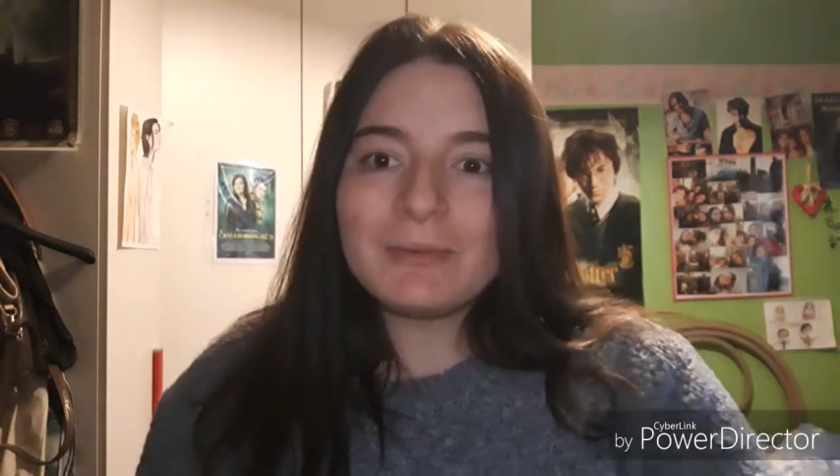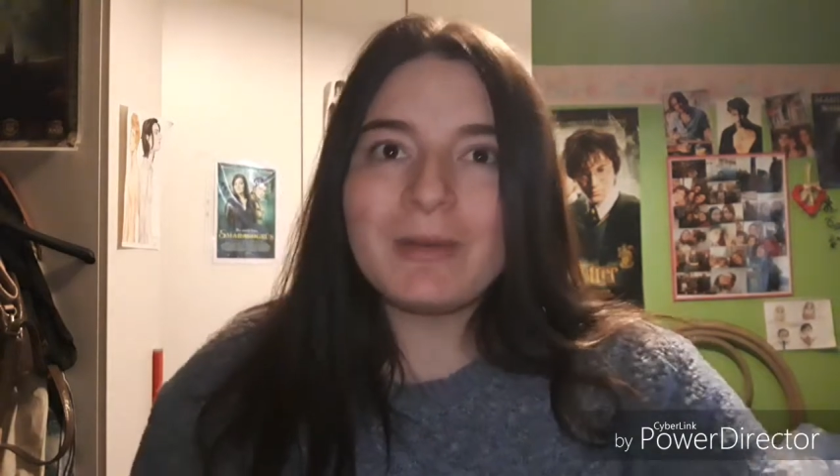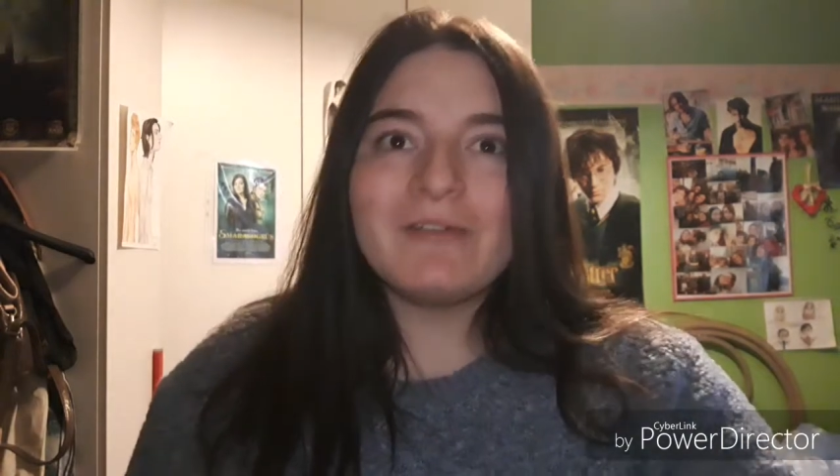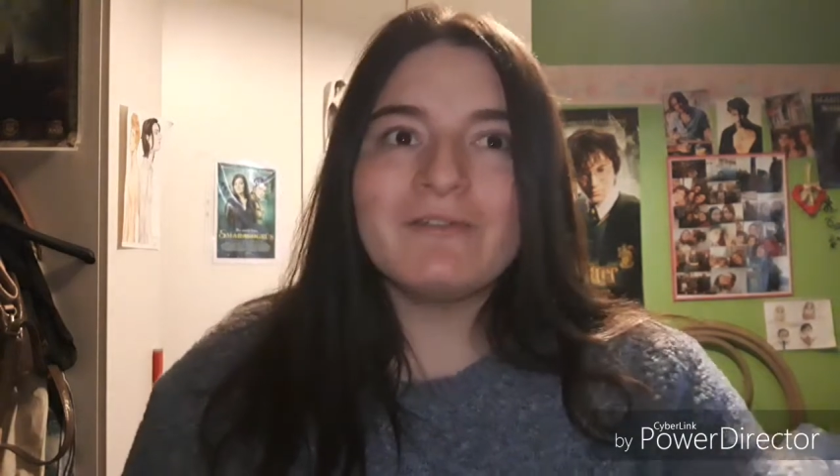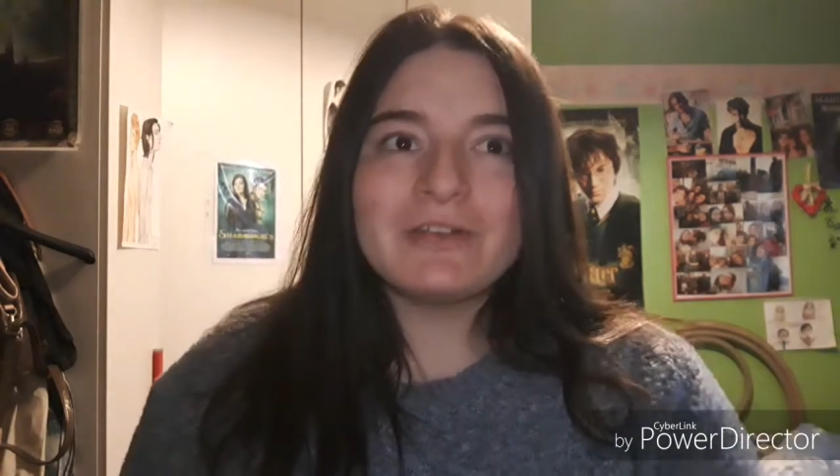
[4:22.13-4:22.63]

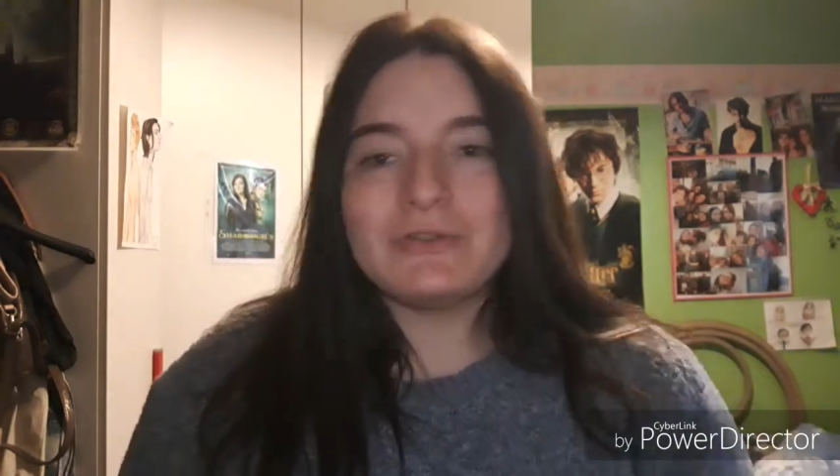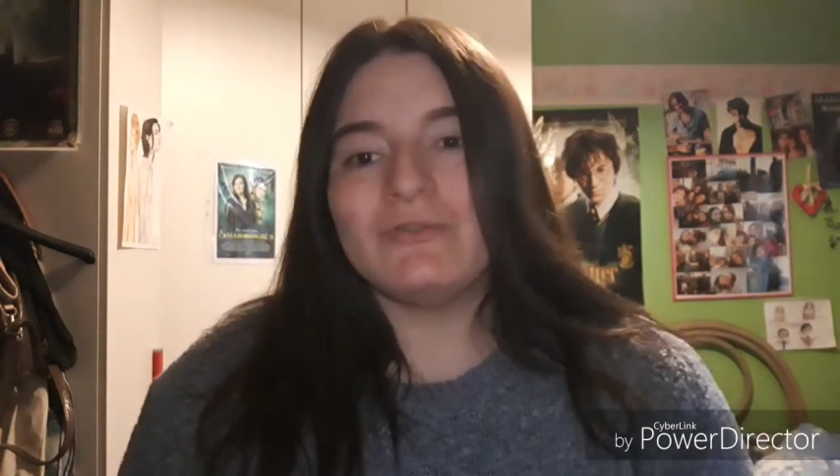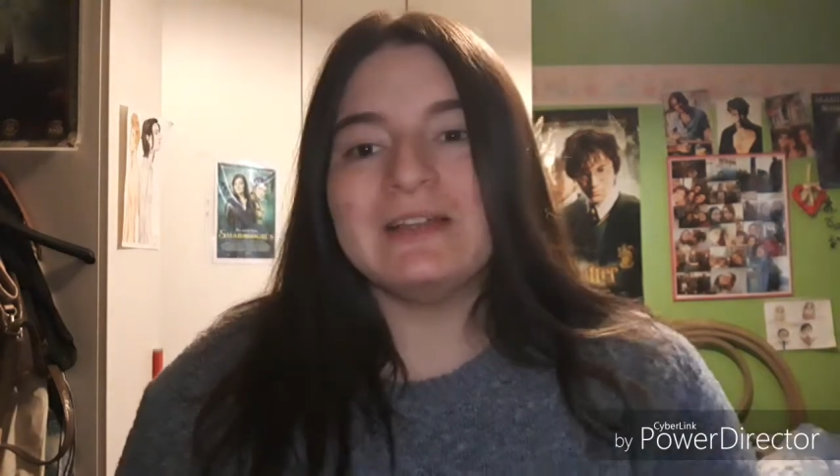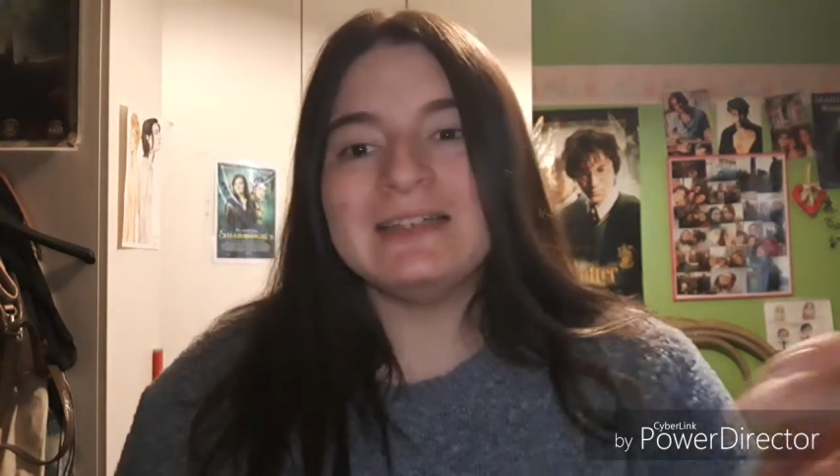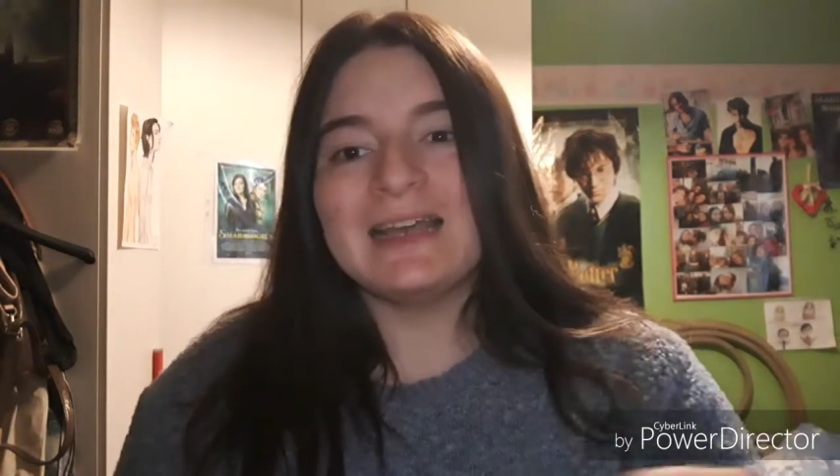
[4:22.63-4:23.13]
ma faccio
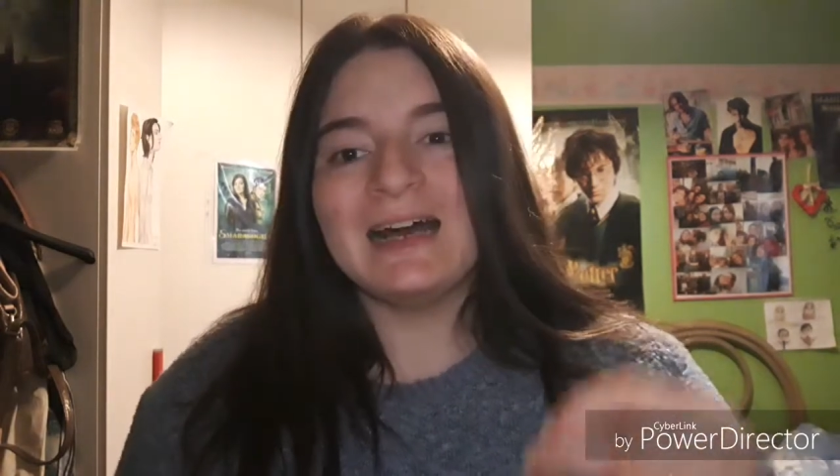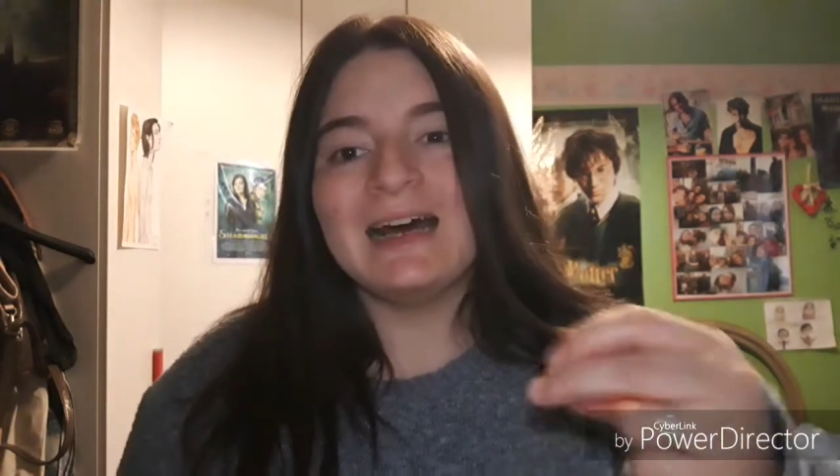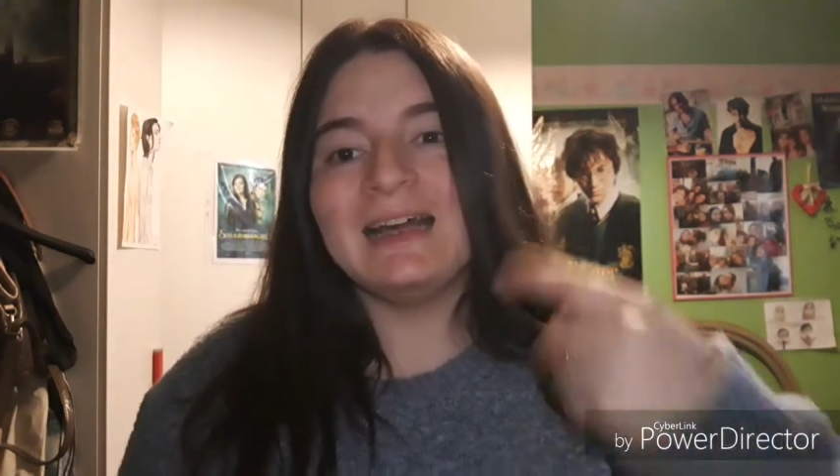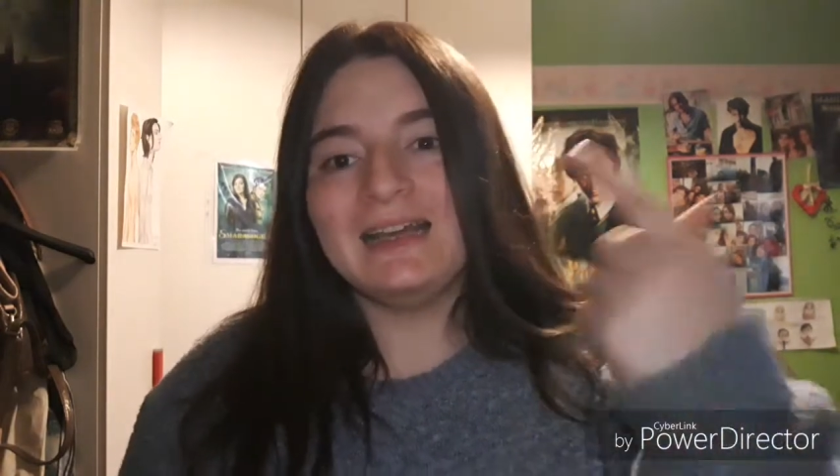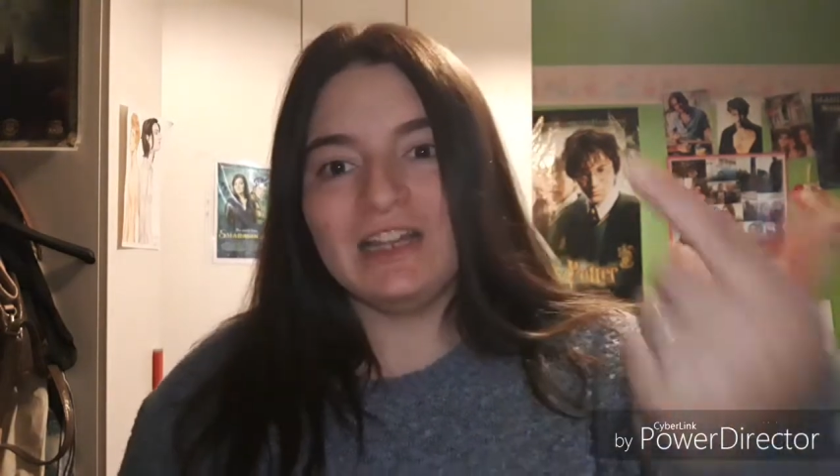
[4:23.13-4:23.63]

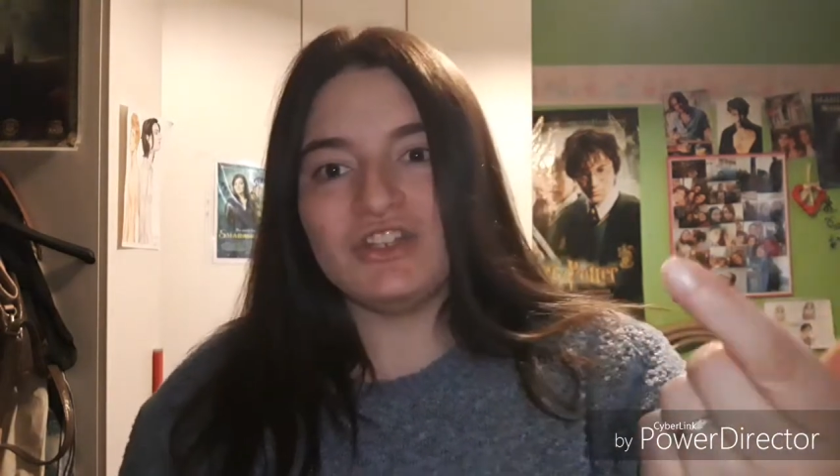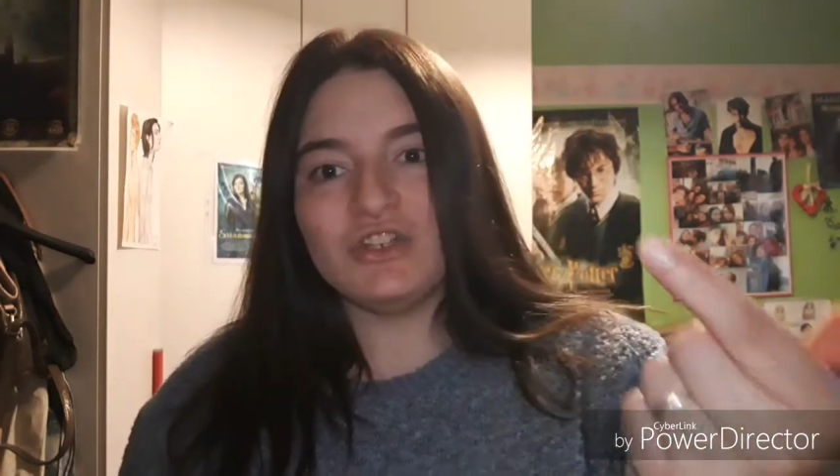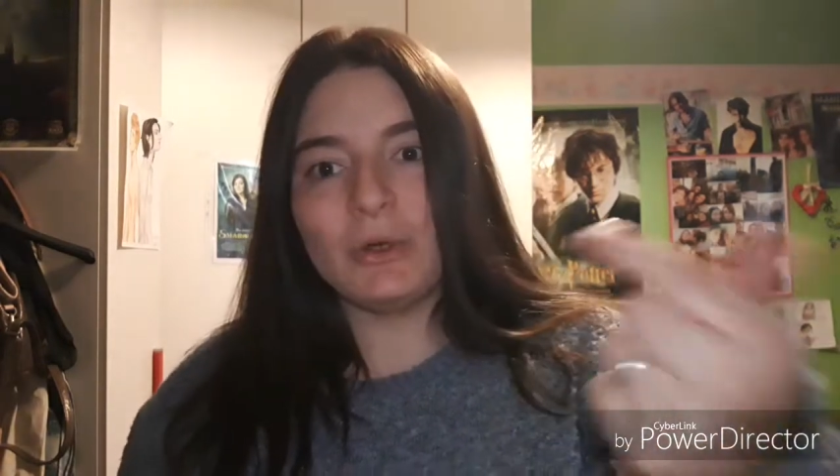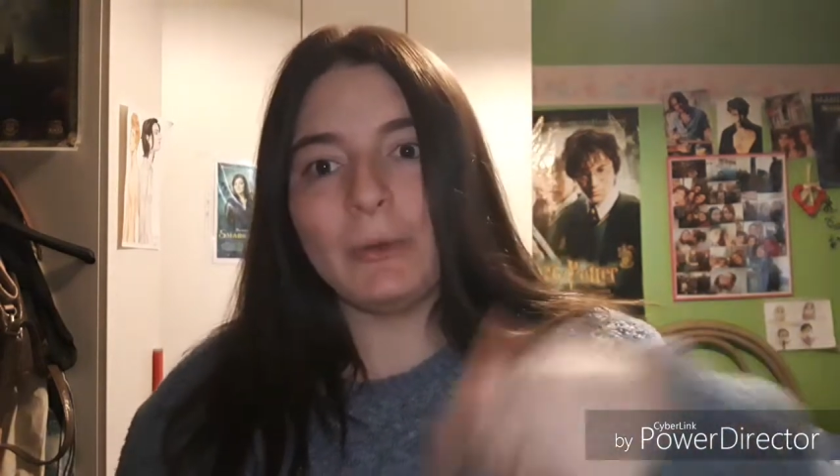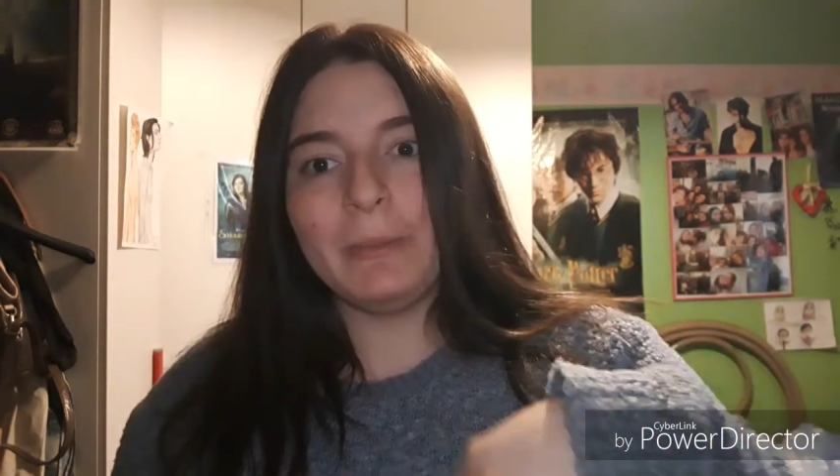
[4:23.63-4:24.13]
fatica a
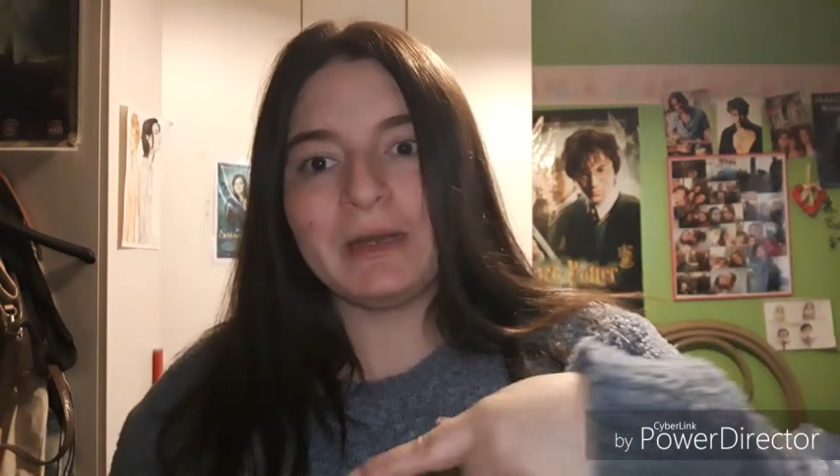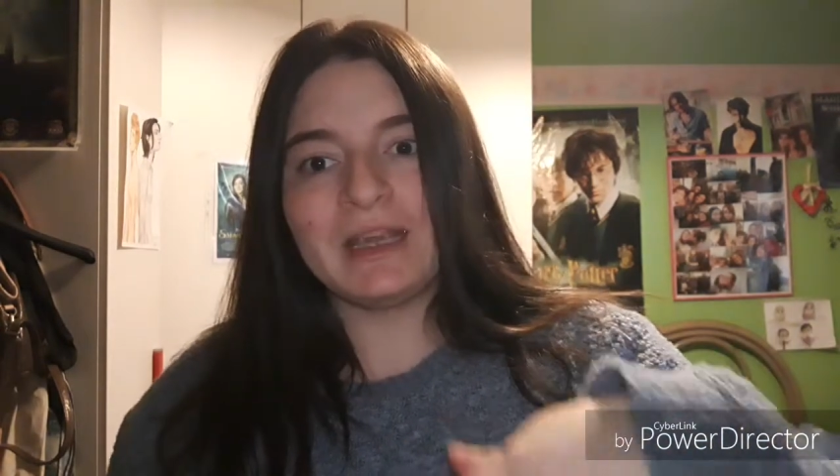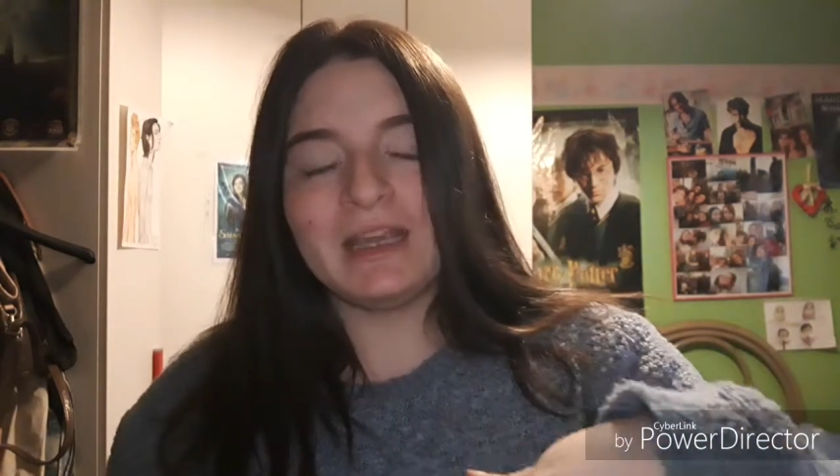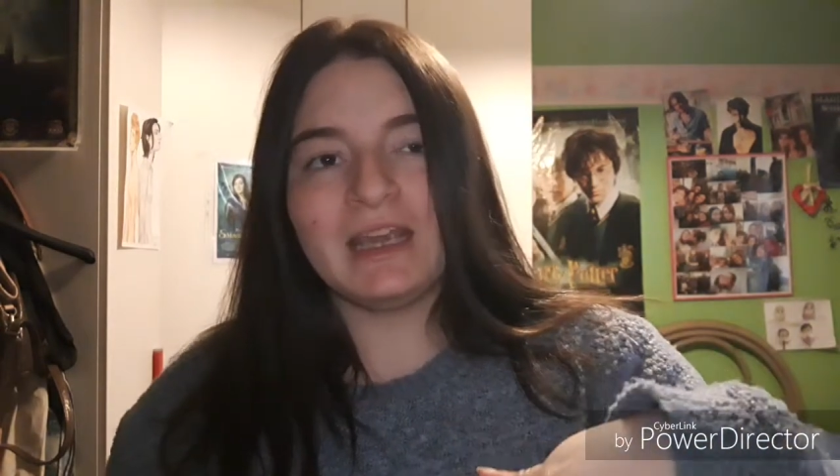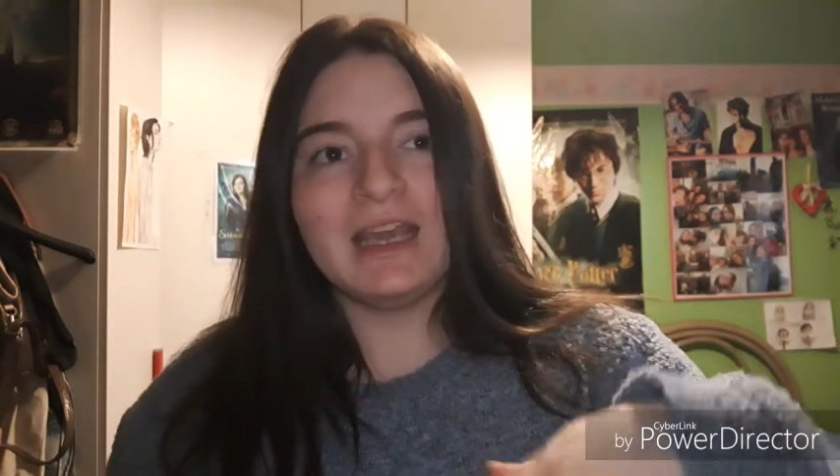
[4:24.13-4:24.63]
rileggerlo
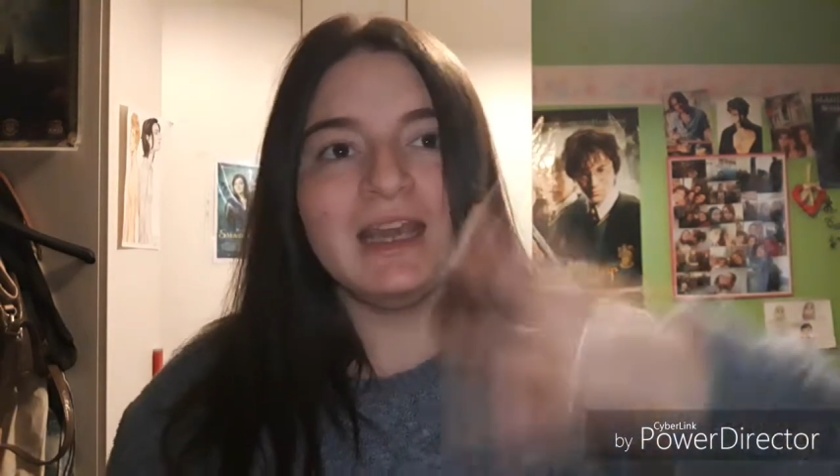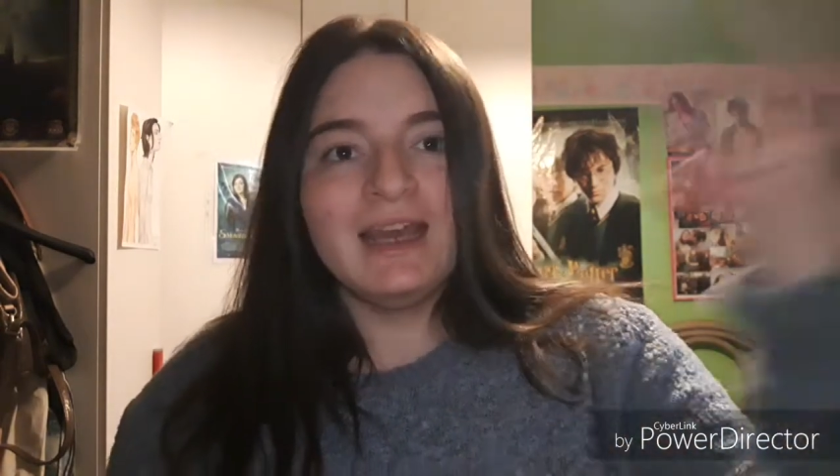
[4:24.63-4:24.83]
perché